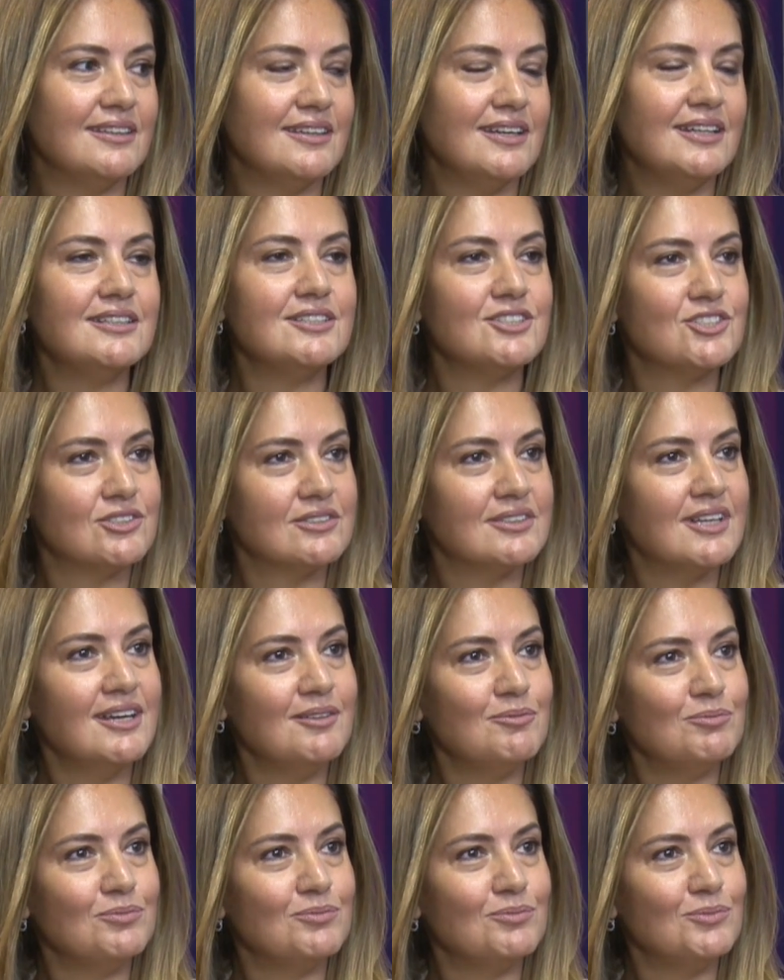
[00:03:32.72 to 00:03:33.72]
her
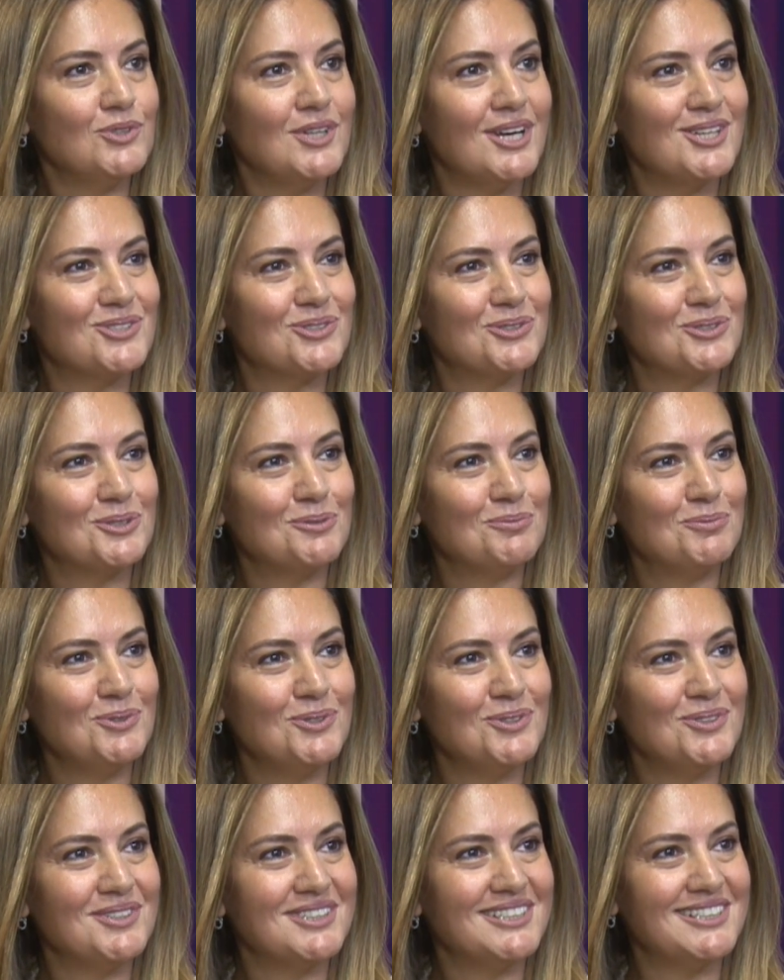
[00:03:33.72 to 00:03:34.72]
açıdan bu yaş
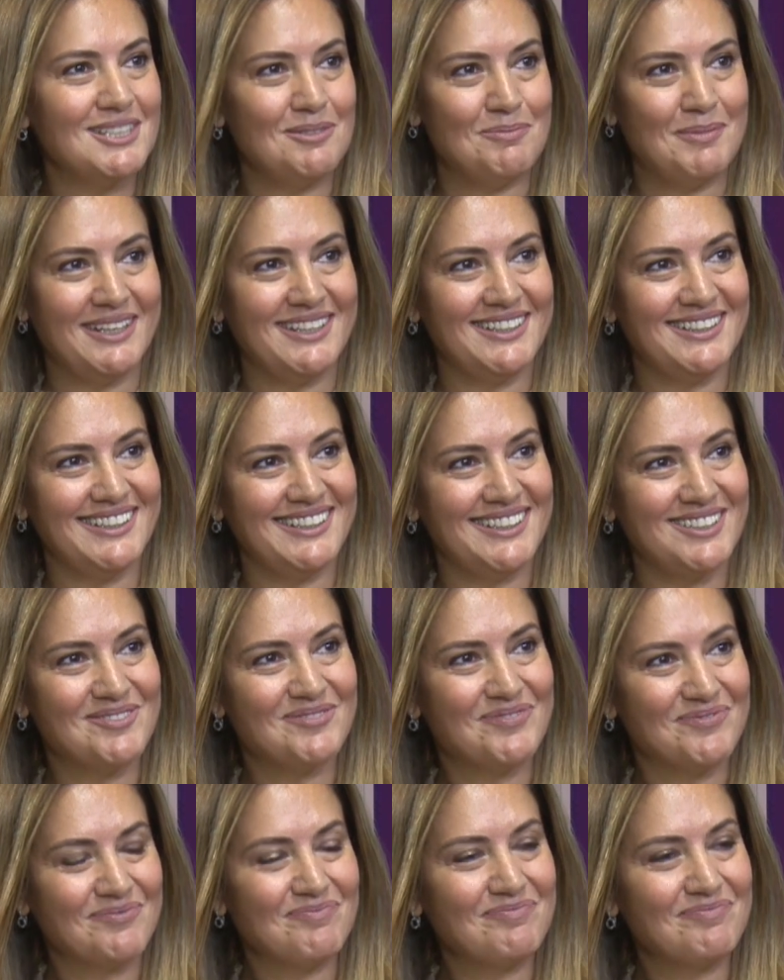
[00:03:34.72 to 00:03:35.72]
grubu kıymetli.
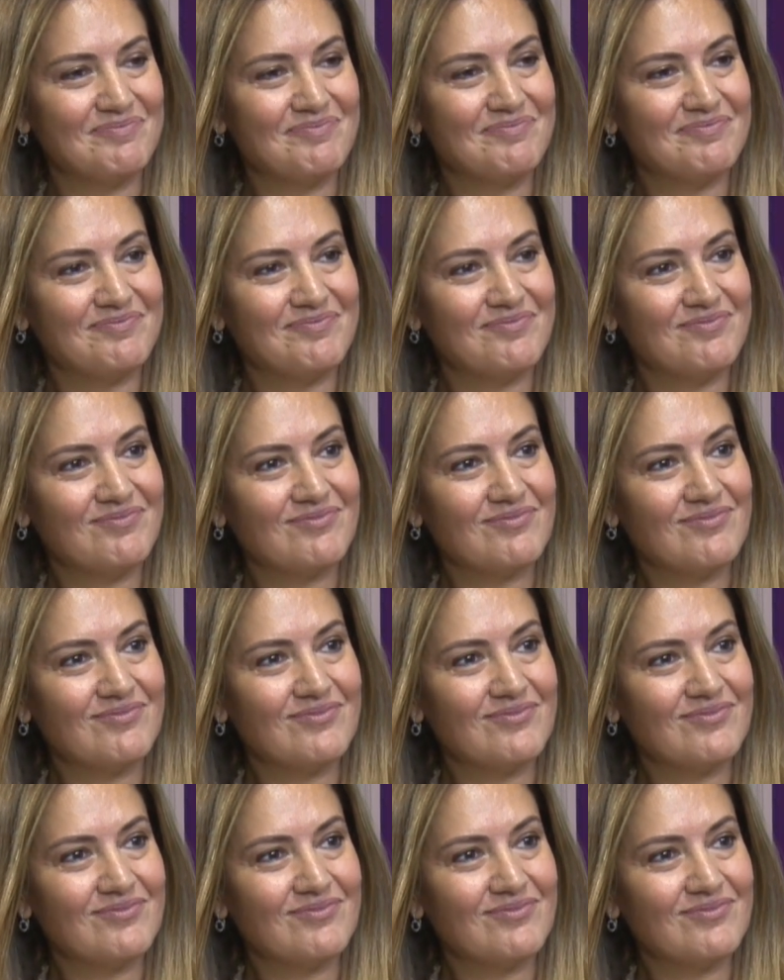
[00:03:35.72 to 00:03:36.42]
Kesinlikle tüm